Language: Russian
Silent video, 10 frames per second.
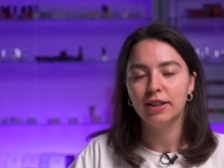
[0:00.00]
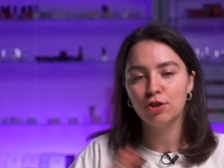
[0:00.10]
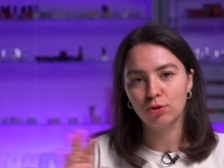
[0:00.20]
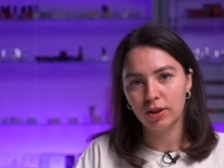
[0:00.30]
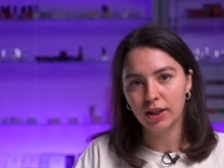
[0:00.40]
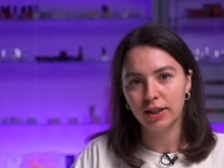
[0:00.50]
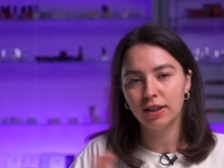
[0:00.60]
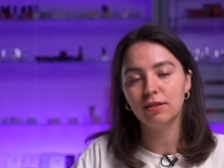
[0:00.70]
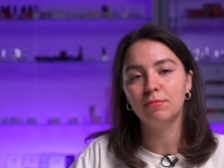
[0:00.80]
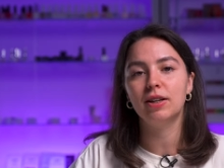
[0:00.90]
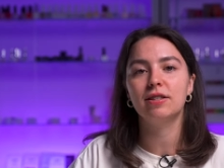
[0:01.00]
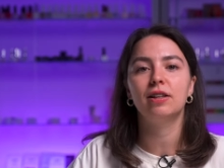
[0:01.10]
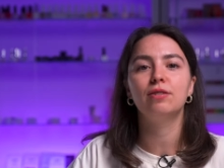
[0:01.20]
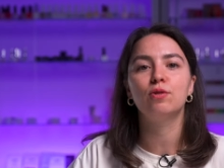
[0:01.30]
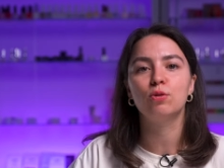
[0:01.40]
и также туда клиенты могли
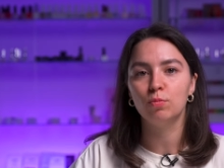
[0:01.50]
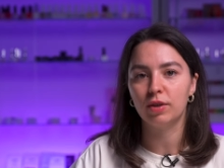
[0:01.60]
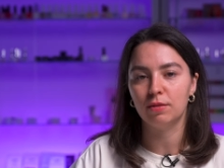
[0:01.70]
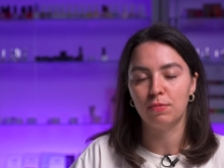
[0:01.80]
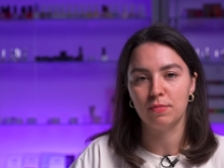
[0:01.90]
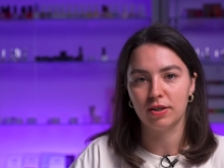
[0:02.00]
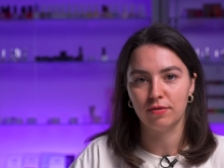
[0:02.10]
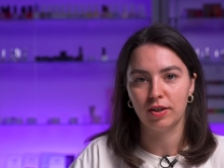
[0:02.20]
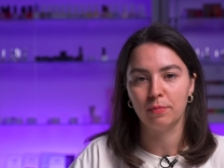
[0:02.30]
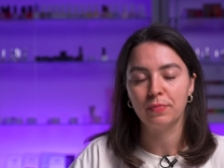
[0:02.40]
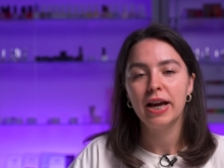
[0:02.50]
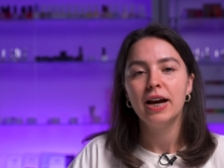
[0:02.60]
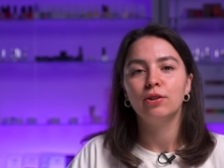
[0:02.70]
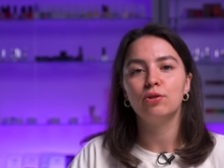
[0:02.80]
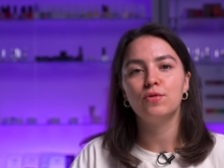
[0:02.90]
складывать сумки, например, свои. То
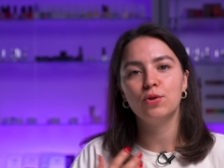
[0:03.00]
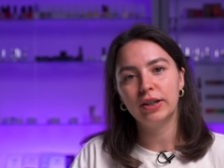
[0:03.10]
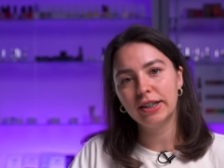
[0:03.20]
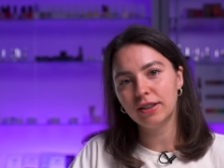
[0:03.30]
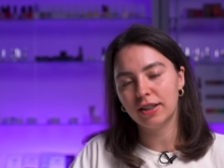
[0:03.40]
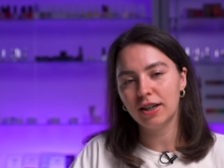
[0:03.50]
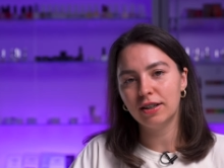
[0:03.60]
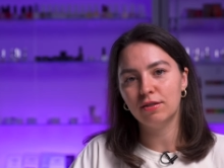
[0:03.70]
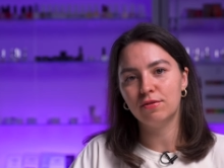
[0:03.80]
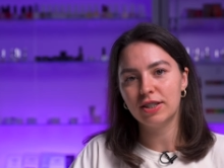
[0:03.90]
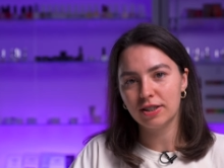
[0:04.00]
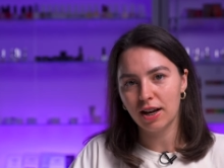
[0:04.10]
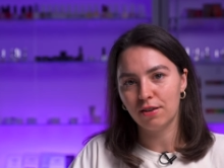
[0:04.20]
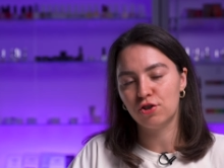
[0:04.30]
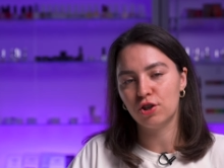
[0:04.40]
есть все это я
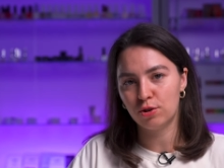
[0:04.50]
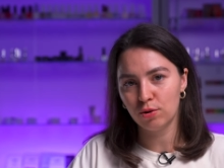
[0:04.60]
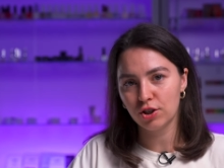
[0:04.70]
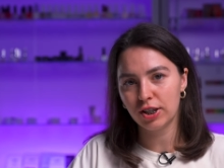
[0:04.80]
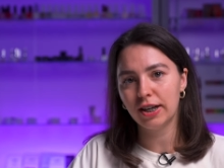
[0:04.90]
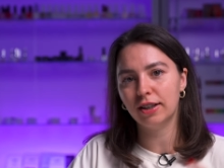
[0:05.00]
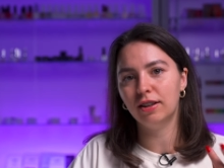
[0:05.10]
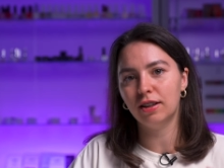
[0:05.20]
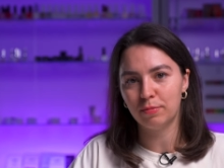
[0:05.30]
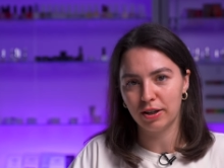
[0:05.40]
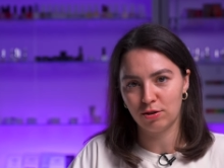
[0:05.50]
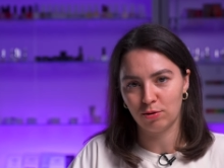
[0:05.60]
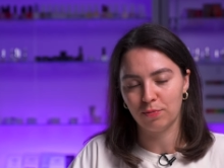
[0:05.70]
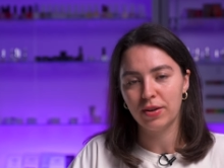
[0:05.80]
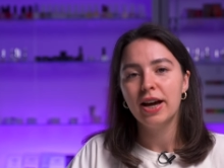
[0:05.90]
внесла в чертеж и отдала мастеру
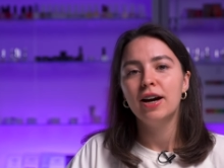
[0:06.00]
мастеру.